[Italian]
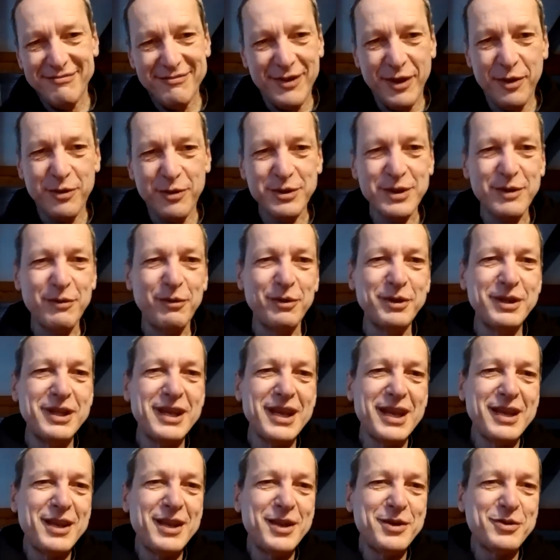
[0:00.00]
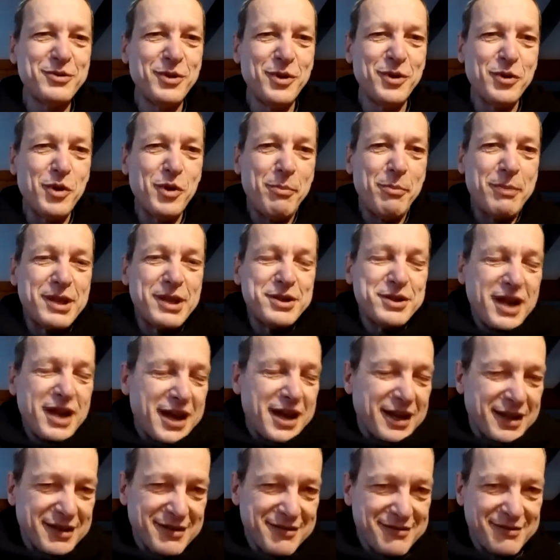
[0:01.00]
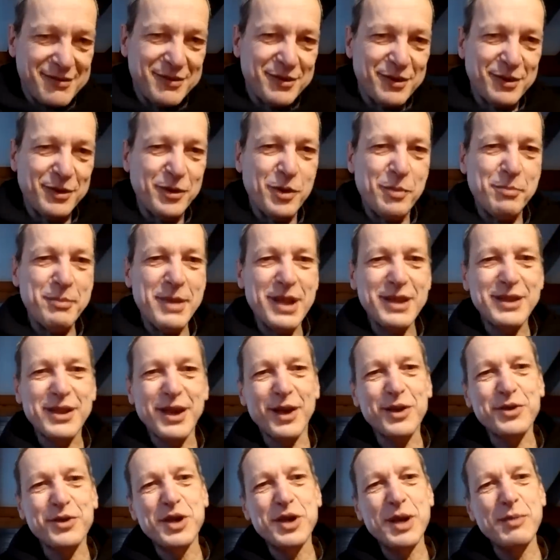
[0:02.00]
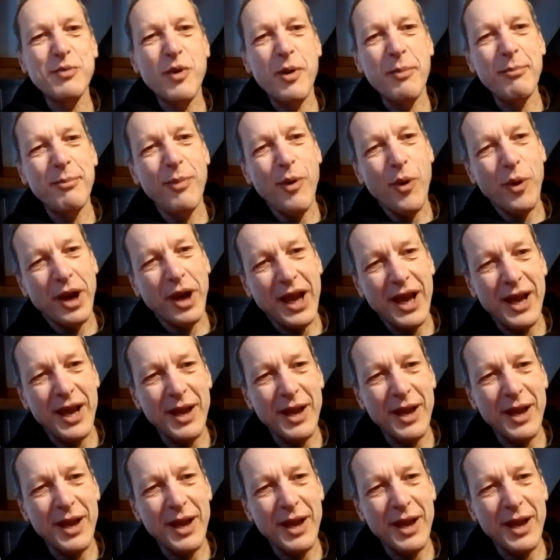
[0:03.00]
Cosa vuol dire digiuno? Non mangiare, no, non mettere cibo in bocca.